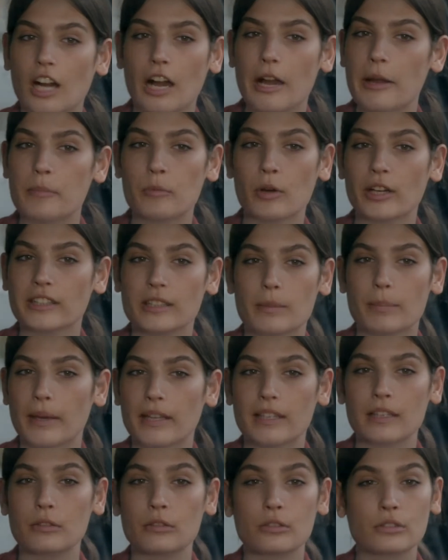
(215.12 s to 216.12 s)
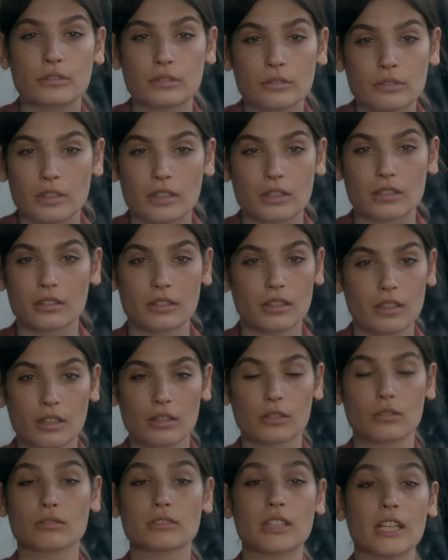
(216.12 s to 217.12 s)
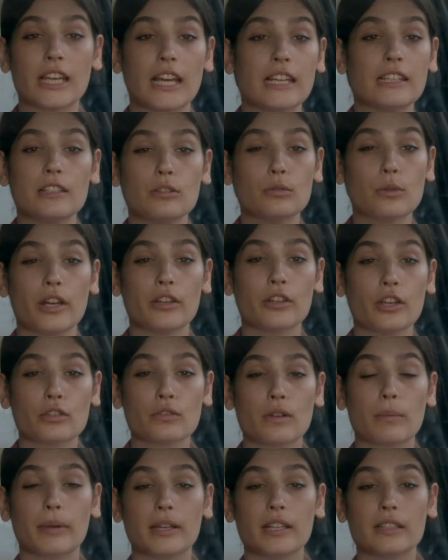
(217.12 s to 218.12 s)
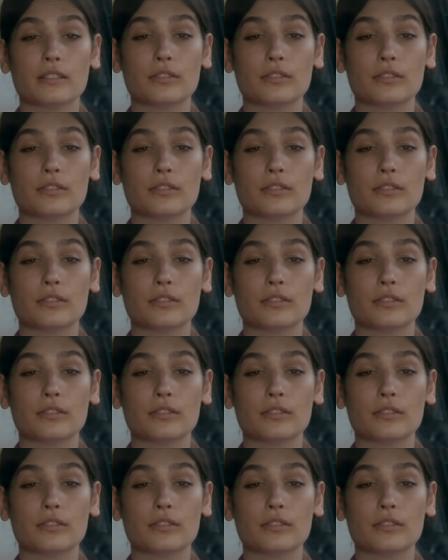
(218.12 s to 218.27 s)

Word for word: quand même moi qui paye les leçons. Hein. Qu'on aille à Lille ou ailleurs, je vois pas la